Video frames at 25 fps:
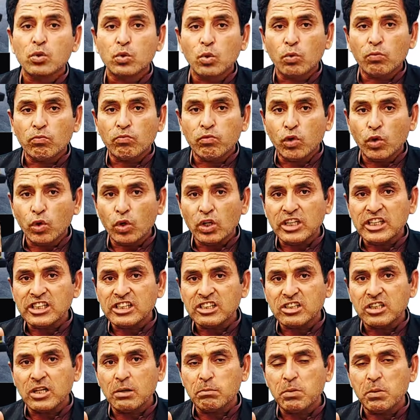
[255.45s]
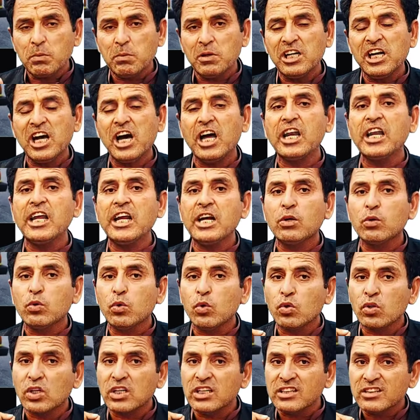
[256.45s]
तो वो रिस्क कभी भी ना लें
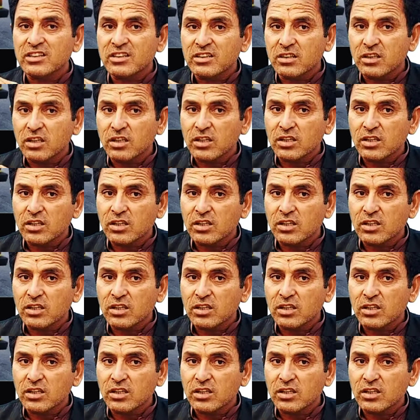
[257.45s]
टोकन